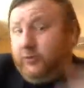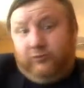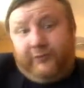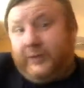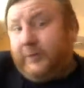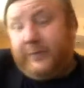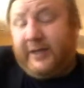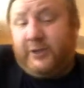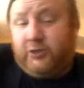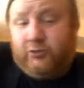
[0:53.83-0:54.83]
Ну, в этом
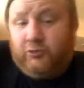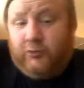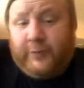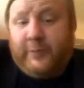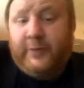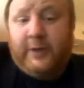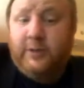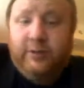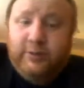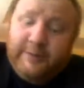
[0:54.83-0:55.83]
плане Черкунов, например,
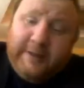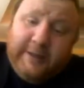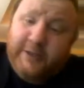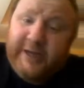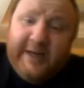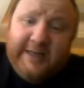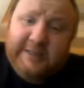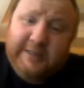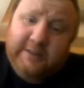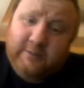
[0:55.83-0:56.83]
всем
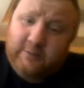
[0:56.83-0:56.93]
отличается.